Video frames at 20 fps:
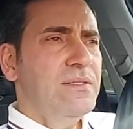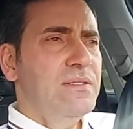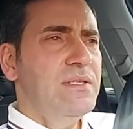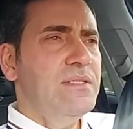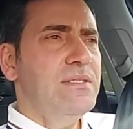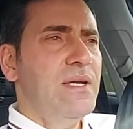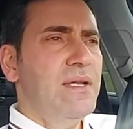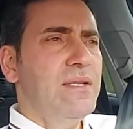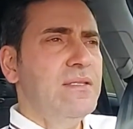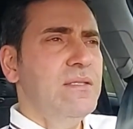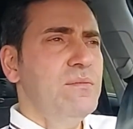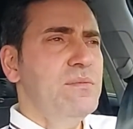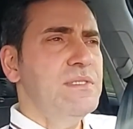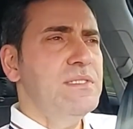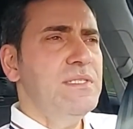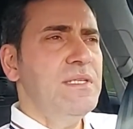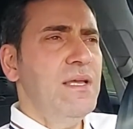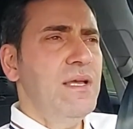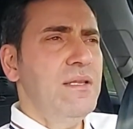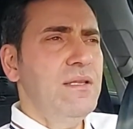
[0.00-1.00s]

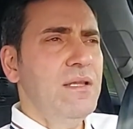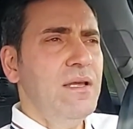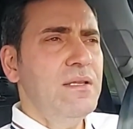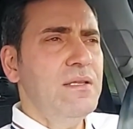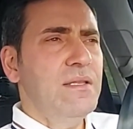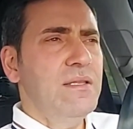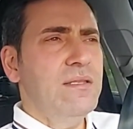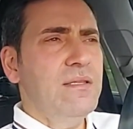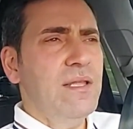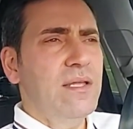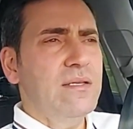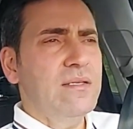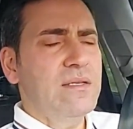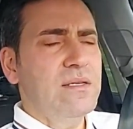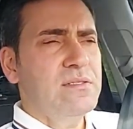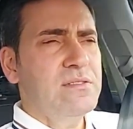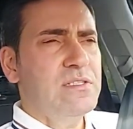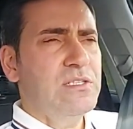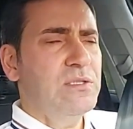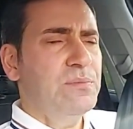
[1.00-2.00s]
Ticaretimizi helalinden
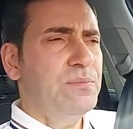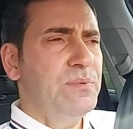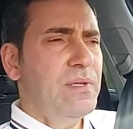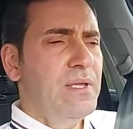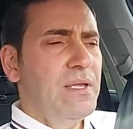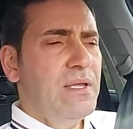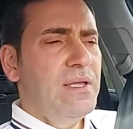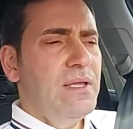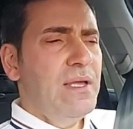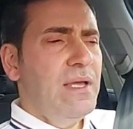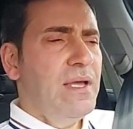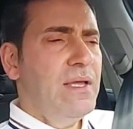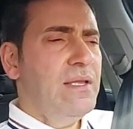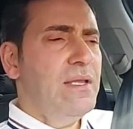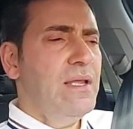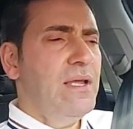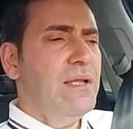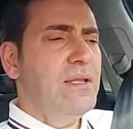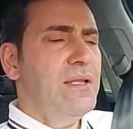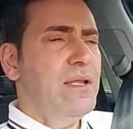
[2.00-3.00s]
kazanıp
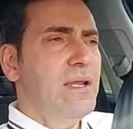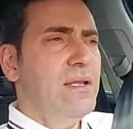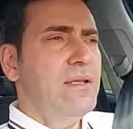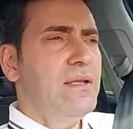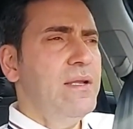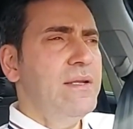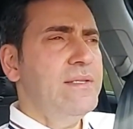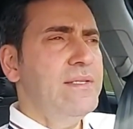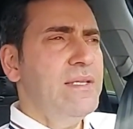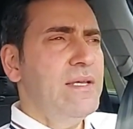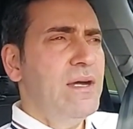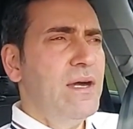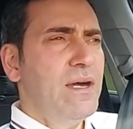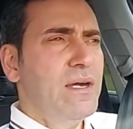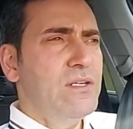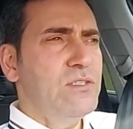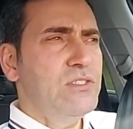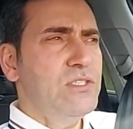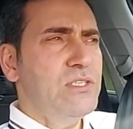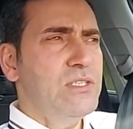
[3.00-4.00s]
helal yerlerde
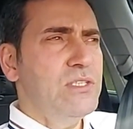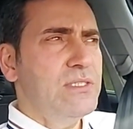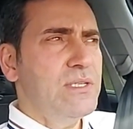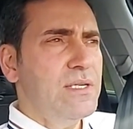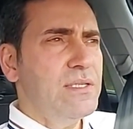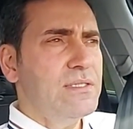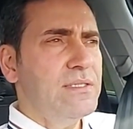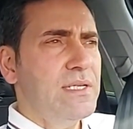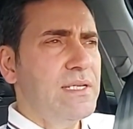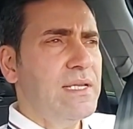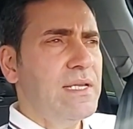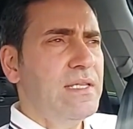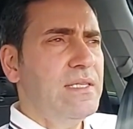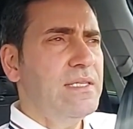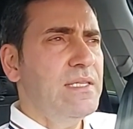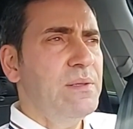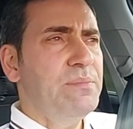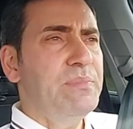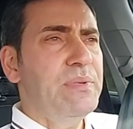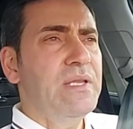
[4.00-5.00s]
harcayacak
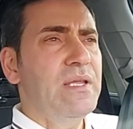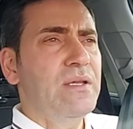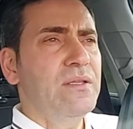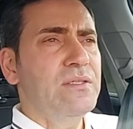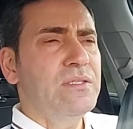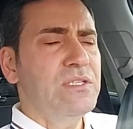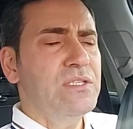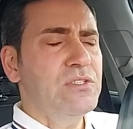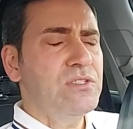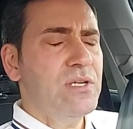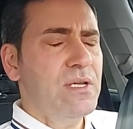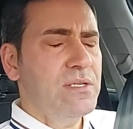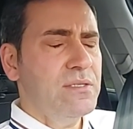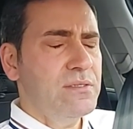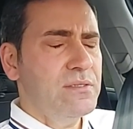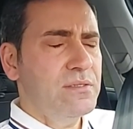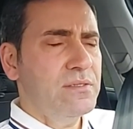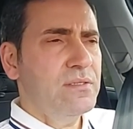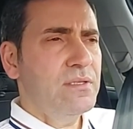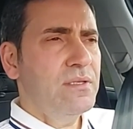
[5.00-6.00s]
şekilde
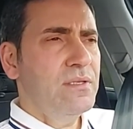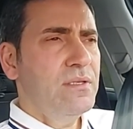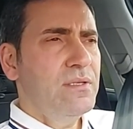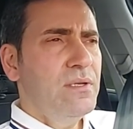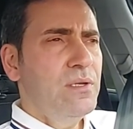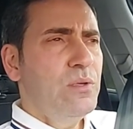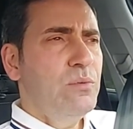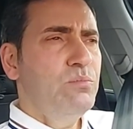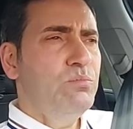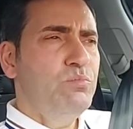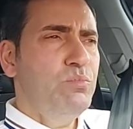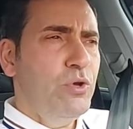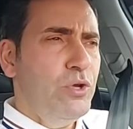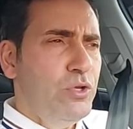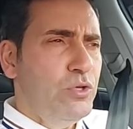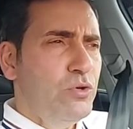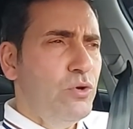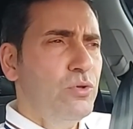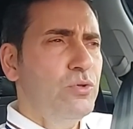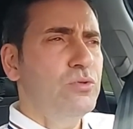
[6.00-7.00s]
planlayacağız.
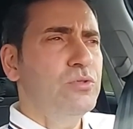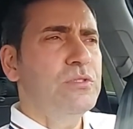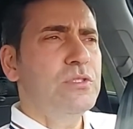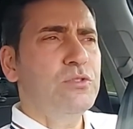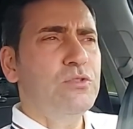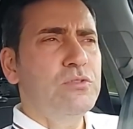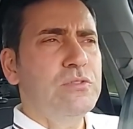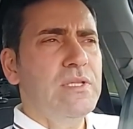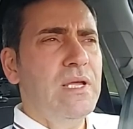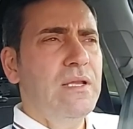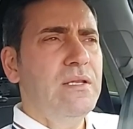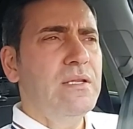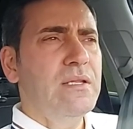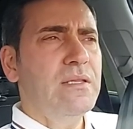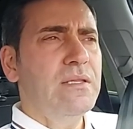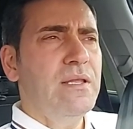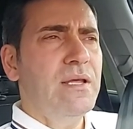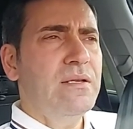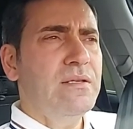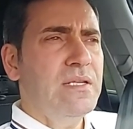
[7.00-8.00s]
Böyle olursa
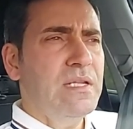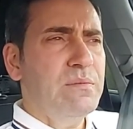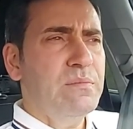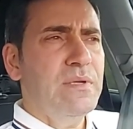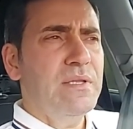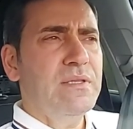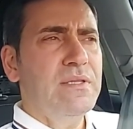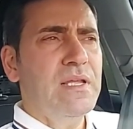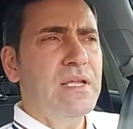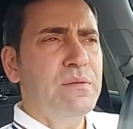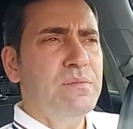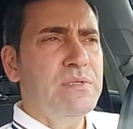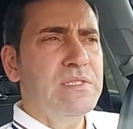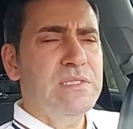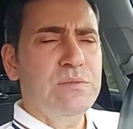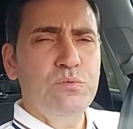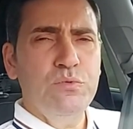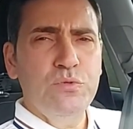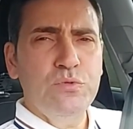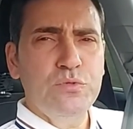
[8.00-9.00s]
güzellikler, nimetler
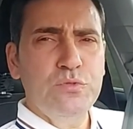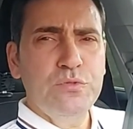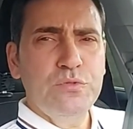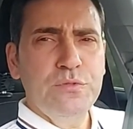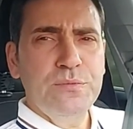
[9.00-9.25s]
bizi bulur.